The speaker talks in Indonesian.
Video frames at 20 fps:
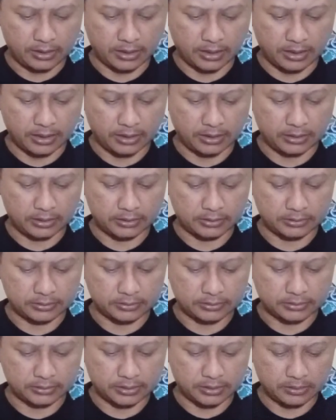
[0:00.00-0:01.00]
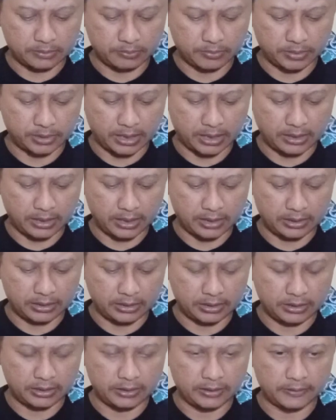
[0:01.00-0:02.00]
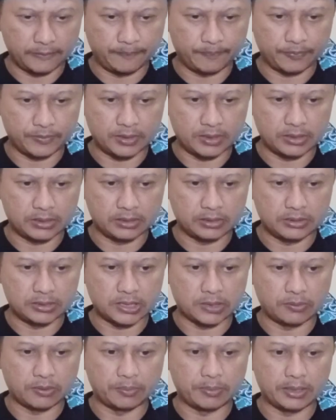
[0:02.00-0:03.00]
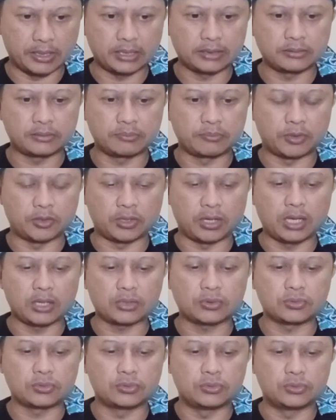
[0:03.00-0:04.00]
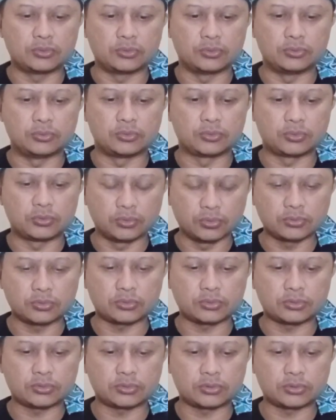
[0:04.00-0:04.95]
yang berada di Jawa Barat menolak untuk